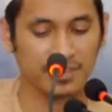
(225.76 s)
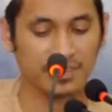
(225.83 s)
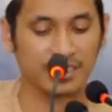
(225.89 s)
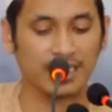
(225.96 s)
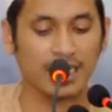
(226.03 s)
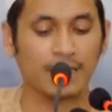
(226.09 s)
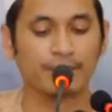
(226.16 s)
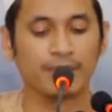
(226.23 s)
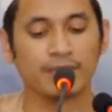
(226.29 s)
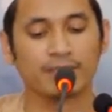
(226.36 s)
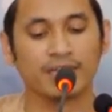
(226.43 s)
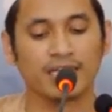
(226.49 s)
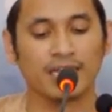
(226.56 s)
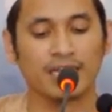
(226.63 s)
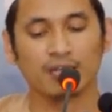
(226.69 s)
tentang apa
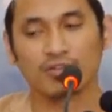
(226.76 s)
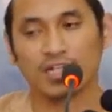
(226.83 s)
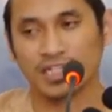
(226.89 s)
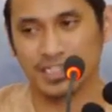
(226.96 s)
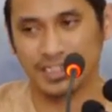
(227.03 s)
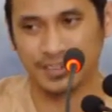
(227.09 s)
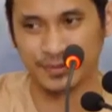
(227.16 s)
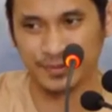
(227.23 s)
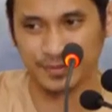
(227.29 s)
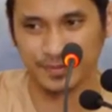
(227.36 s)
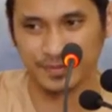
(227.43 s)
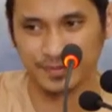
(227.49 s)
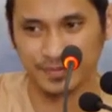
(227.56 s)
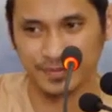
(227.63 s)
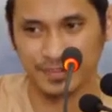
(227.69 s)
yang mereka lakukan itu,
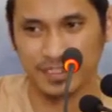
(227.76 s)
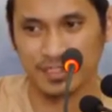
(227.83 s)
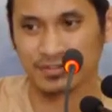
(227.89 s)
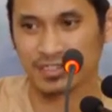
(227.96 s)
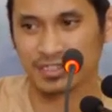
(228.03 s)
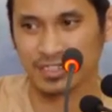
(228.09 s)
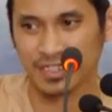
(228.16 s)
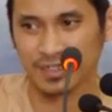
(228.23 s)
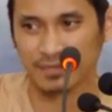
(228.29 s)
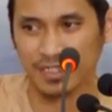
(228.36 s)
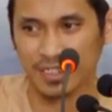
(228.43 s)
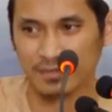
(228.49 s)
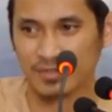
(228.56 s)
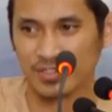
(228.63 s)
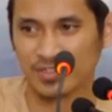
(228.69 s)
yaitu ketika
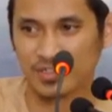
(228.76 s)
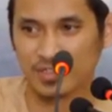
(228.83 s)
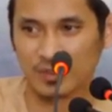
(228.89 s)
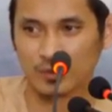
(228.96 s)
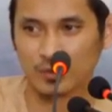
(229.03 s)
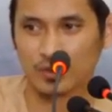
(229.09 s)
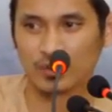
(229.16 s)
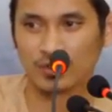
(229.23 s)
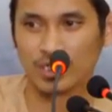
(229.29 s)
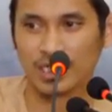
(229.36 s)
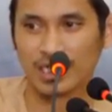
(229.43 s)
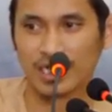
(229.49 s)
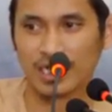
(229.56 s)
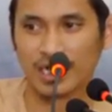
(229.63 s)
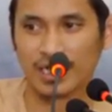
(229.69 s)
mereka bersenda gurau
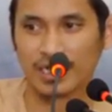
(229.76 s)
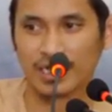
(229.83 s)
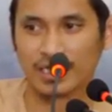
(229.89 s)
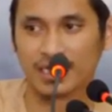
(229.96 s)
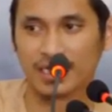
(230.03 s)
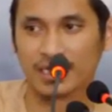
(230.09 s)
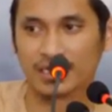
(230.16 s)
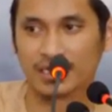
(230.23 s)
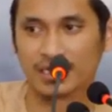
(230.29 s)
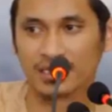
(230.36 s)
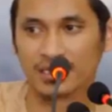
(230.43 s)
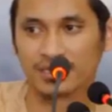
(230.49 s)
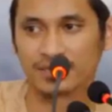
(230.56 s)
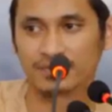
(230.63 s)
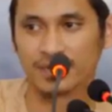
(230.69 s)
dengan ayat-ayat
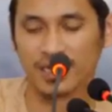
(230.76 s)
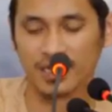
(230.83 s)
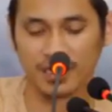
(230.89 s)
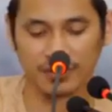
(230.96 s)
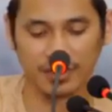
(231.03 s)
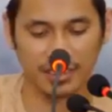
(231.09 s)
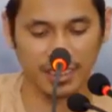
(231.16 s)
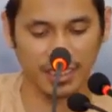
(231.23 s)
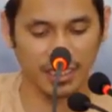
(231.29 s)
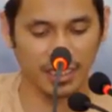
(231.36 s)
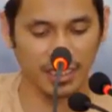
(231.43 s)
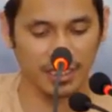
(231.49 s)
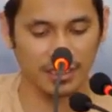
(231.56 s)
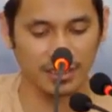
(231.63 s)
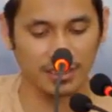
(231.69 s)
Allah Subhanahu wa
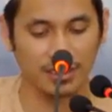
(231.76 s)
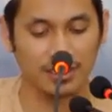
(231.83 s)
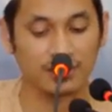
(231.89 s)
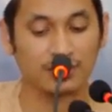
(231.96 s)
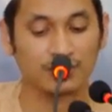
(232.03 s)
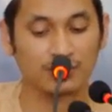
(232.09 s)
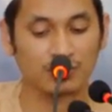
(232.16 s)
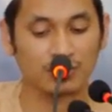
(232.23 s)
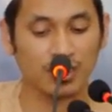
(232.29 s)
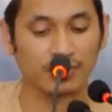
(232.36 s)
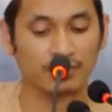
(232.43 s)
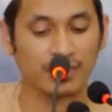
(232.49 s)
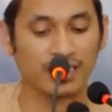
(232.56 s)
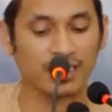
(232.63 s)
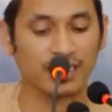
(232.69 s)
taala,
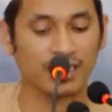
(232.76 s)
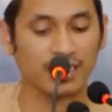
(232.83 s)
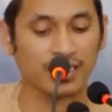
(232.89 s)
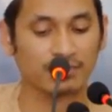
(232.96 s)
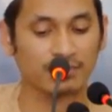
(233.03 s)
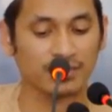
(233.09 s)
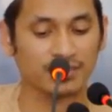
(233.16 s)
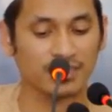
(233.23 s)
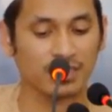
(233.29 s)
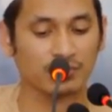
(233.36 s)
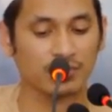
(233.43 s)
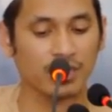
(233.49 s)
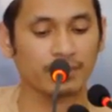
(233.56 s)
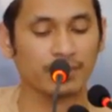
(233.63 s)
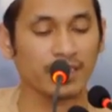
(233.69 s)
tentulah mereka akan
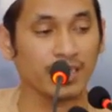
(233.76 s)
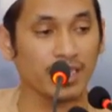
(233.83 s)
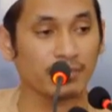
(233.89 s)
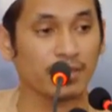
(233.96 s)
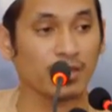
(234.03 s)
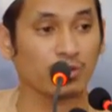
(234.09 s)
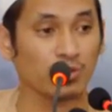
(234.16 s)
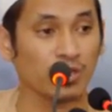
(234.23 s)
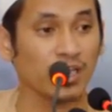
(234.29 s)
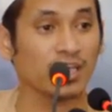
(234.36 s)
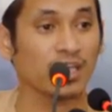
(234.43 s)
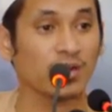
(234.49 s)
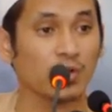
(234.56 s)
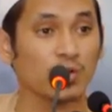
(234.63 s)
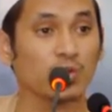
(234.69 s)
menjawab inna
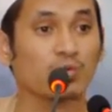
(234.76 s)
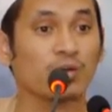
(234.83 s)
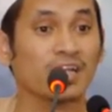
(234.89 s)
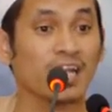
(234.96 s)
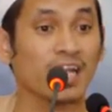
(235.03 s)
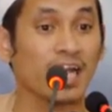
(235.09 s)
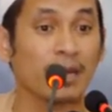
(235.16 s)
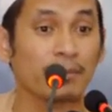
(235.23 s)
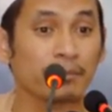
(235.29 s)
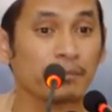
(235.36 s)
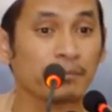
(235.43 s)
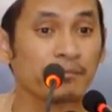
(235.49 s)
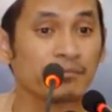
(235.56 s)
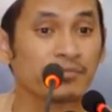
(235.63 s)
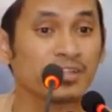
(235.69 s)
makunna nakhudhu wa
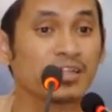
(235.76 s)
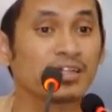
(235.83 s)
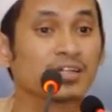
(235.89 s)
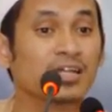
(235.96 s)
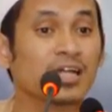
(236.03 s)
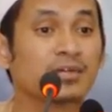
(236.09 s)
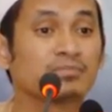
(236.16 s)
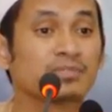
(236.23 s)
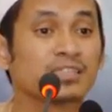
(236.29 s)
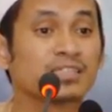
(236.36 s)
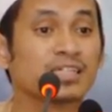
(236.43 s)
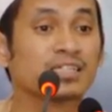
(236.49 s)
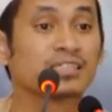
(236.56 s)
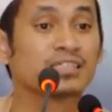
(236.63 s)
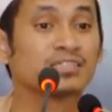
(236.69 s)
nal'ab kami
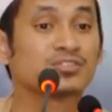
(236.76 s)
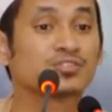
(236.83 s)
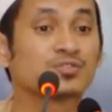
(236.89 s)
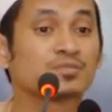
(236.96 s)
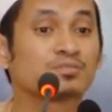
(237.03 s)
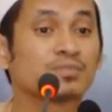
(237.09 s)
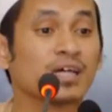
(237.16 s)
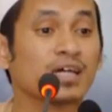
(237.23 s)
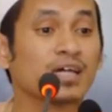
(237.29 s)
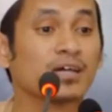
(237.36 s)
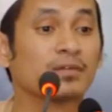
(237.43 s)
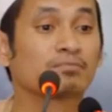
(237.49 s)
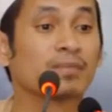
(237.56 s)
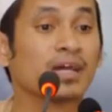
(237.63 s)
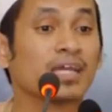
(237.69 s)
tadi
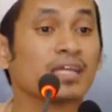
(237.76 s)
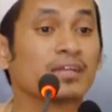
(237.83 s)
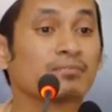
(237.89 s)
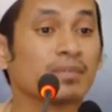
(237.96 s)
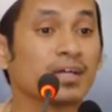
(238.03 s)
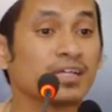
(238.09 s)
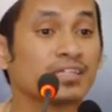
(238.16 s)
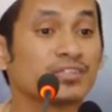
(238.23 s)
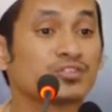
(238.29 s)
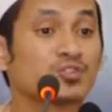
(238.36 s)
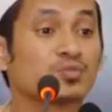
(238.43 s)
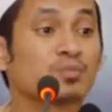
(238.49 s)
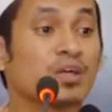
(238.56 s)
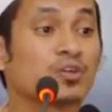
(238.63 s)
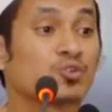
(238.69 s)
cuma main-main,
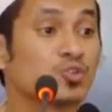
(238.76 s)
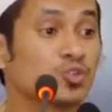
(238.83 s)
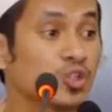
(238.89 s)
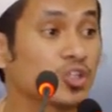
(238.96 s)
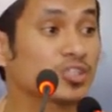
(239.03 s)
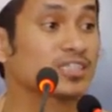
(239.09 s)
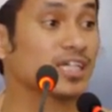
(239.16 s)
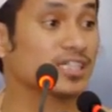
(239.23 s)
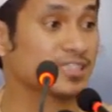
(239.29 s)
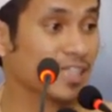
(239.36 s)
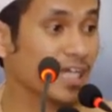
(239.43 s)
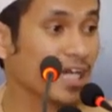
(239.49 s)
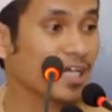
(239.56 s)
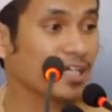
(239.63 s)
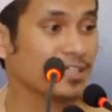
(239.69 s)
cuma guyon
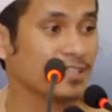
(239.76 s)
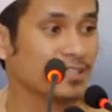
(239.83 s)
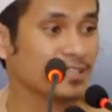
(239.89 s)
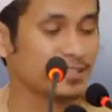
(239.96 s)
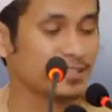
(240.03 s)
saja.